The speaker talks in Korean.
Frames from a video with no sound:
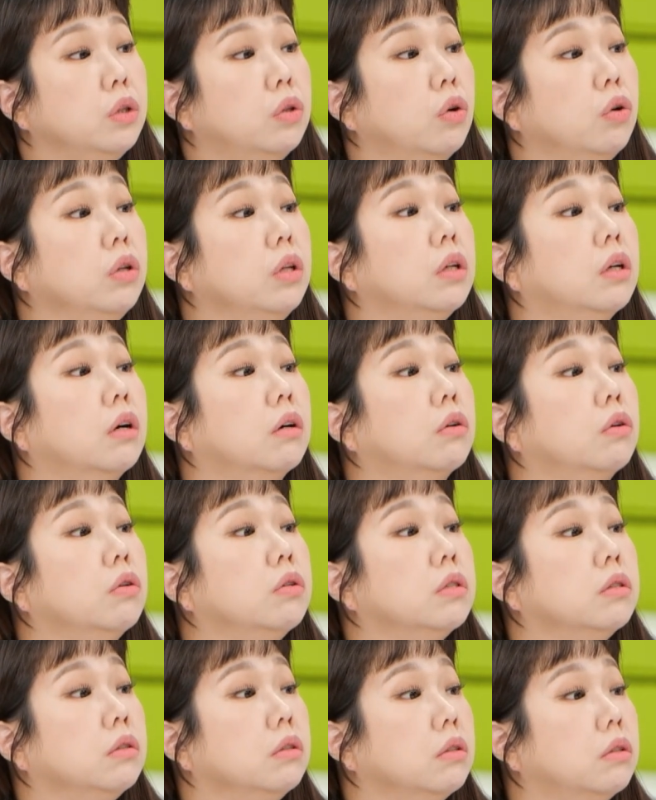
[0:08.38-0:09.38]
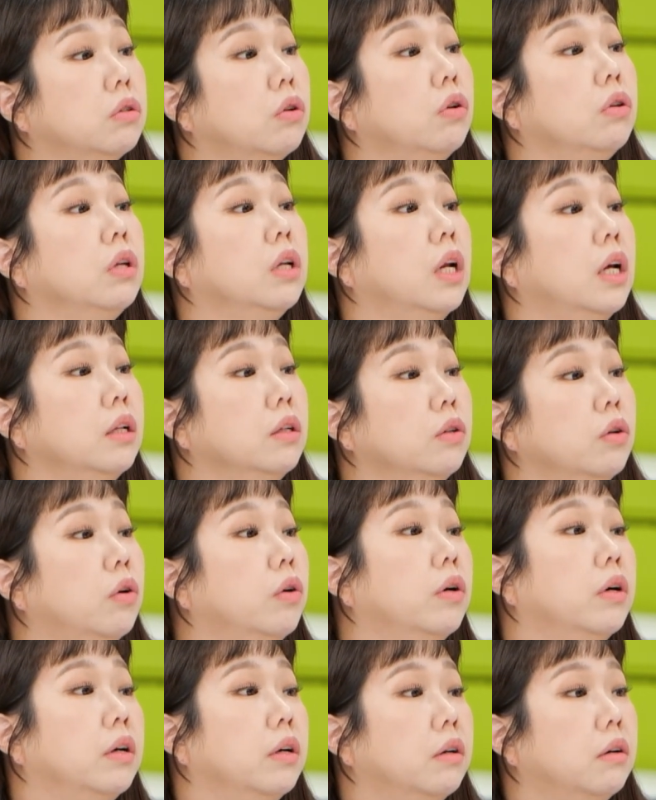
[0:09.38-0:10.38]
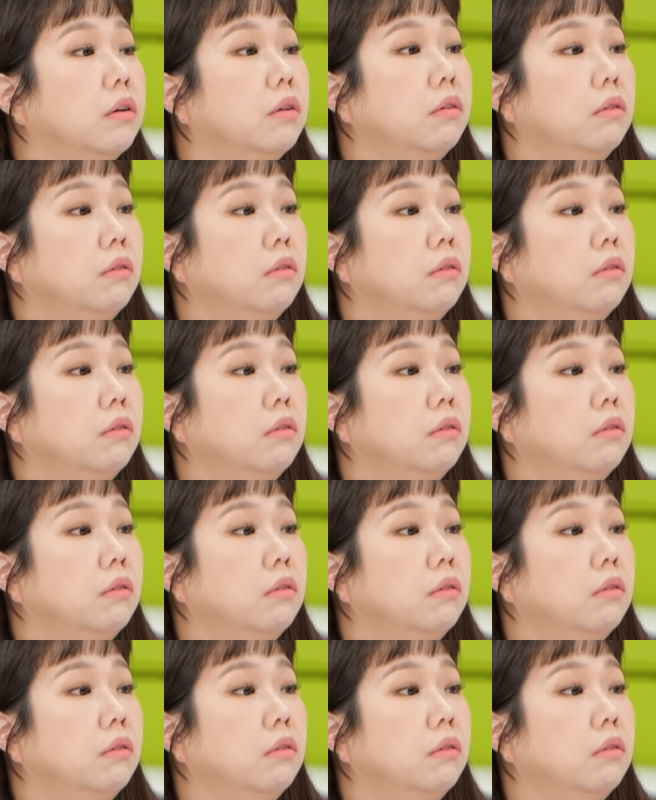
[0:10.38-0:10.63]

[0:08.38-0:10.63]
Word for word: 인턴이가 그런 네. 그런 일 하는 거예요.